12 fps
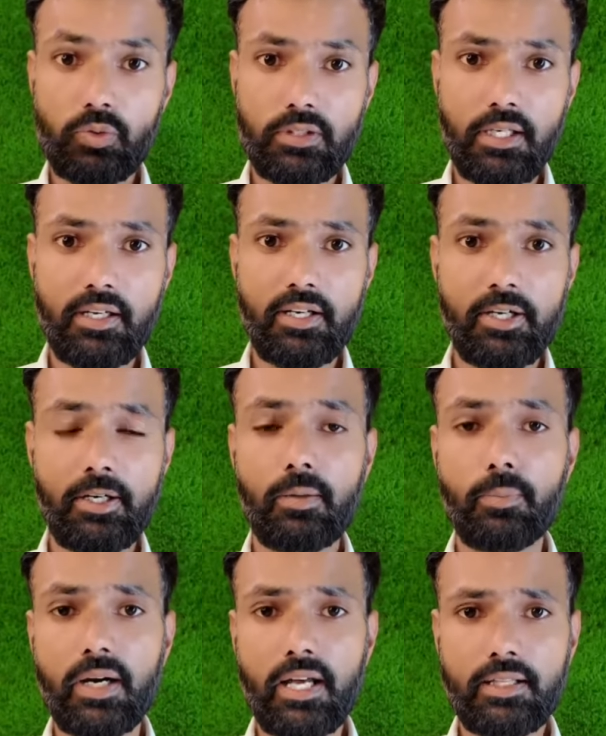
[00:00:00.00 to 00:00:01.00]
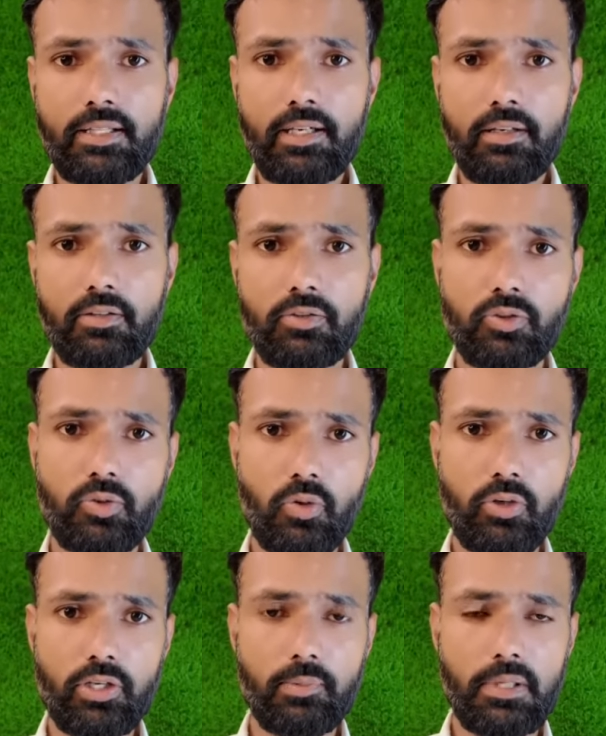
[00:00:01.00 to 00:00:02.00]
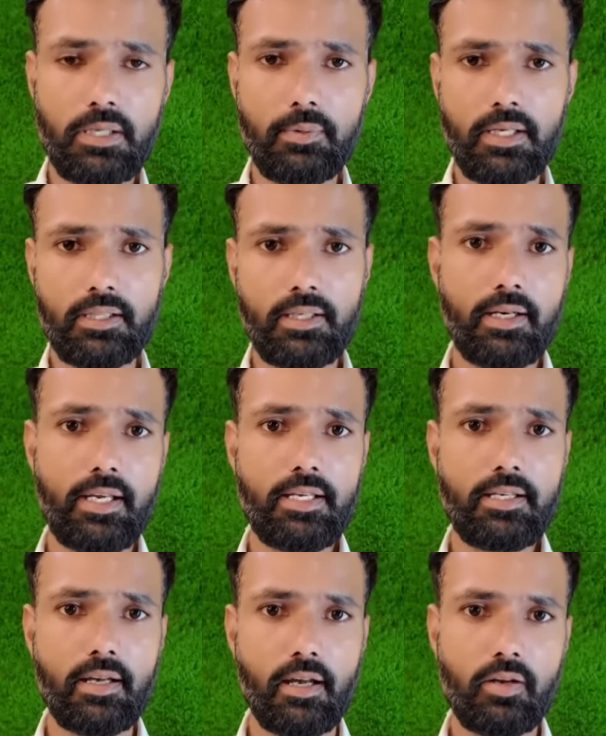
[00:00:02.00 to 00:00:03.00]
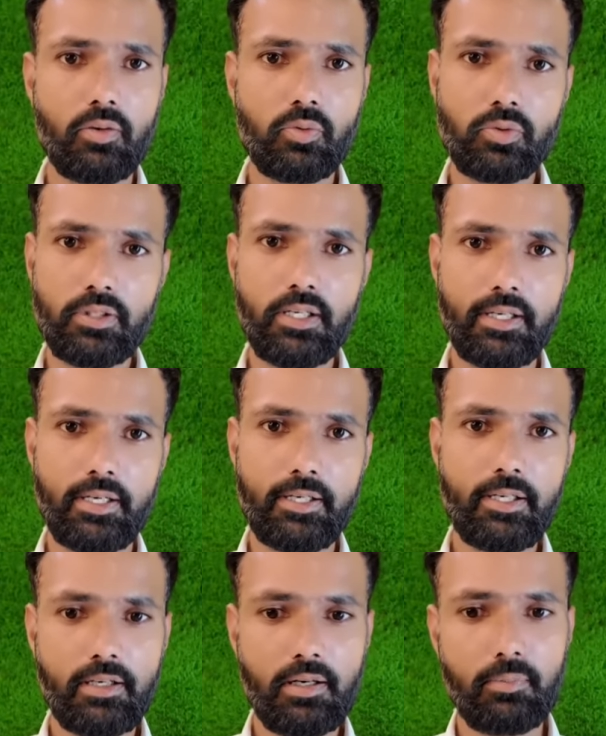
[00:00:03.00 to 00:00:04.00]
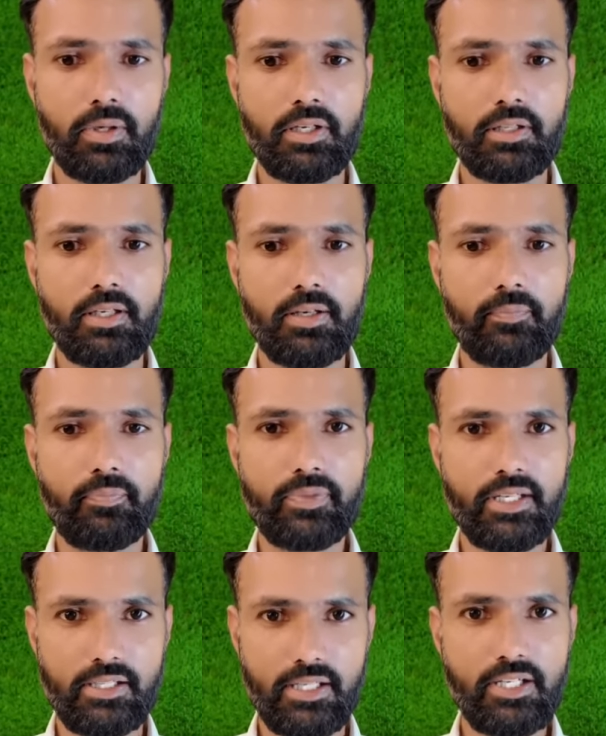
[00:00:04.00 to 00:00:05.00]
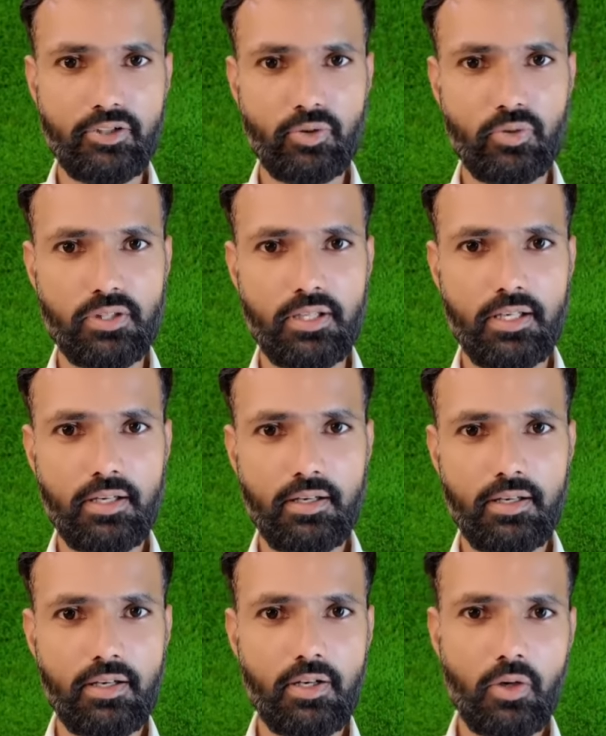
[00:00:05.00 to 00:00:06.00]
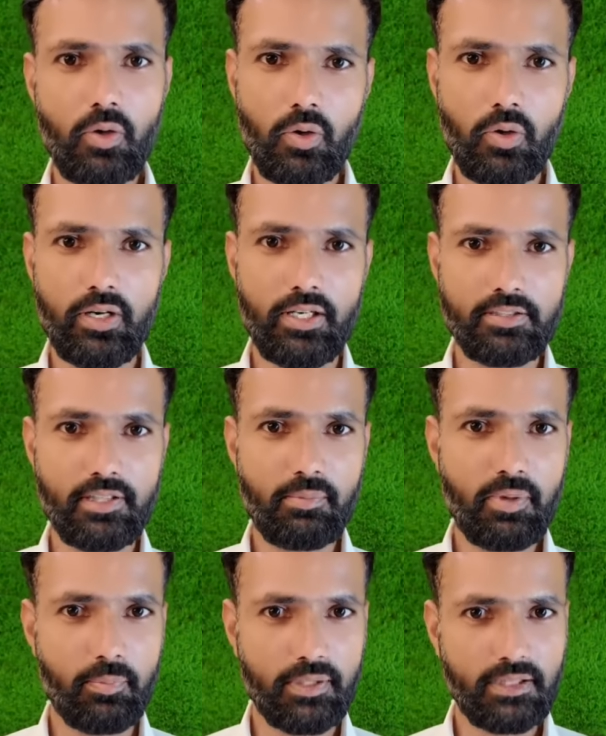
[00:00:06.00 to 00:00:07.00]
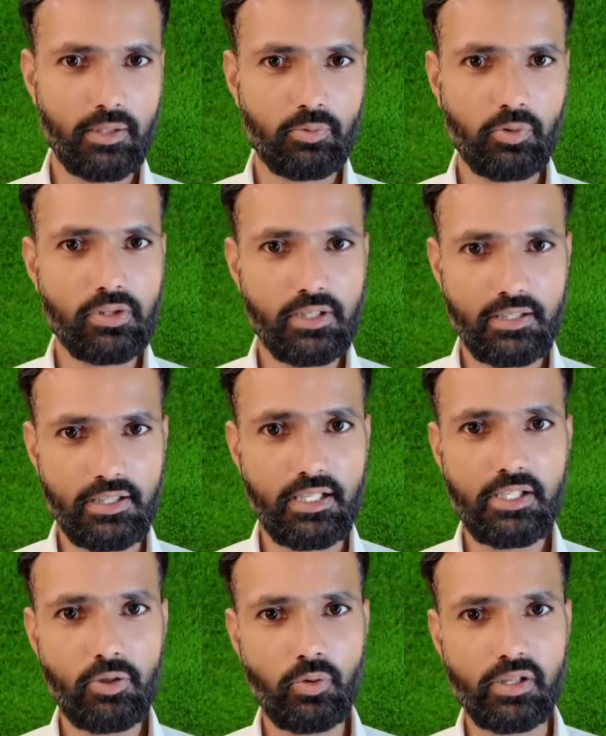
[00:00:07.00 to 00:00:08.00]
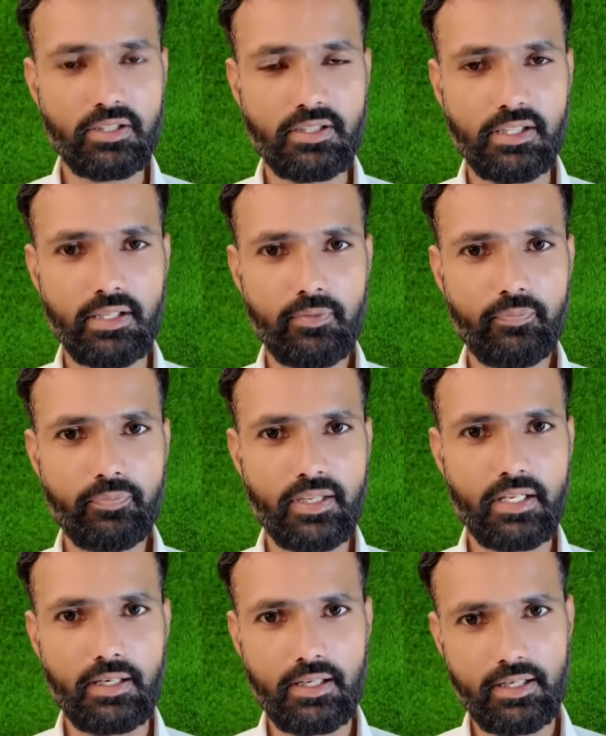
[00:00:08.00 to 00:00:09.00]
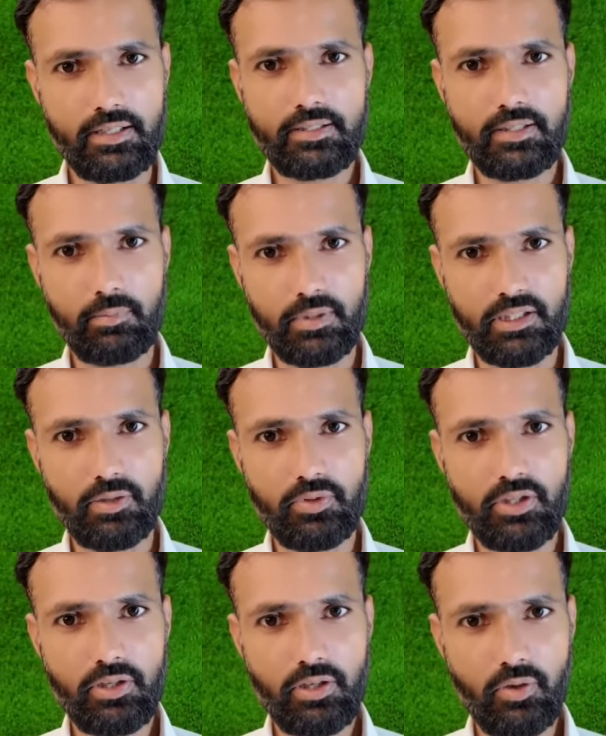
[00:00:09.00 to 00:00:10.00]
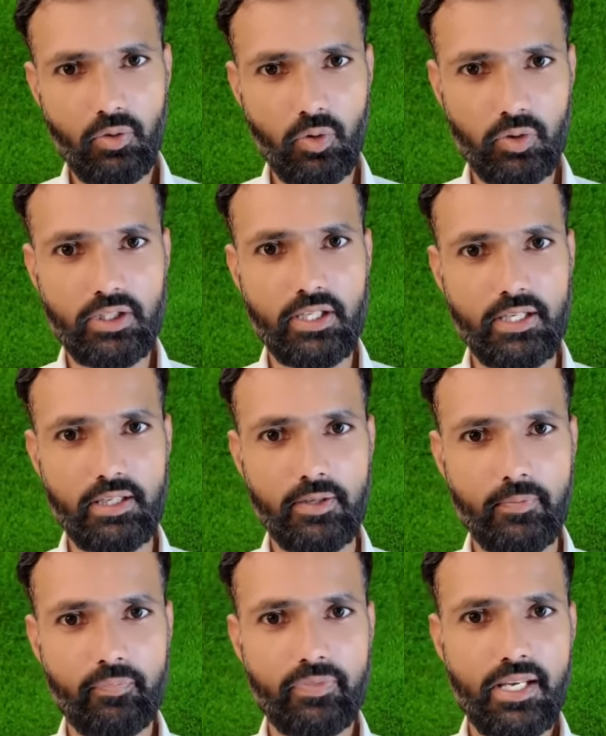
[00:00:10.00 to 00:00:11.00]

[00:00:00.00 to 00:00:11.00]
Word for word: उसका क्रेडिट बढ़ा दिया जो ड्रीम टीम के अंदर नहीं है उसका क्रेडिट कम कर दिया यही सोचते हैं और असल में मतलब तो इसका यही होना चाहिए लेकिन इसका मतलब ये होता नहीं है